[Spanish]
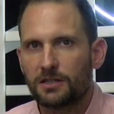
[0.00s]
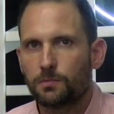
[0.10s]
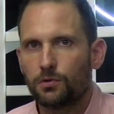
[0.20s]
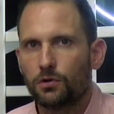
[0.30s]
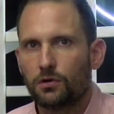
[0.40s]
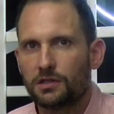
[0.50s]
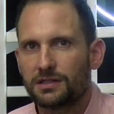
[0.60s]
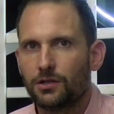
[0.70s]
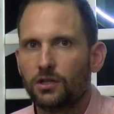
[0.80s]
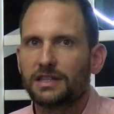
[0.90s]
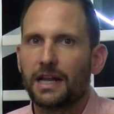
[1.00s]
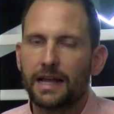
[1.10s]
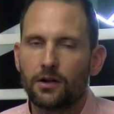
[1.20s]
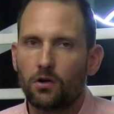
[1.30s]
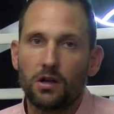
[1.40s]
más puro estilo
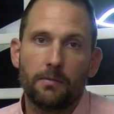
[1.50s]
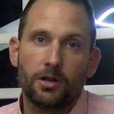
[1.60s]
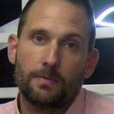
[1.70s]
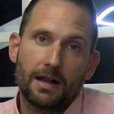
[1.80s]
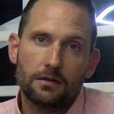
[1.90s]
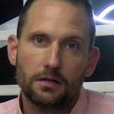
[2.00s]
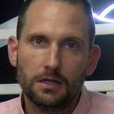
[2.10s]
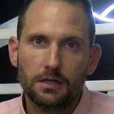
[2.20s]
italiano, le vino mal,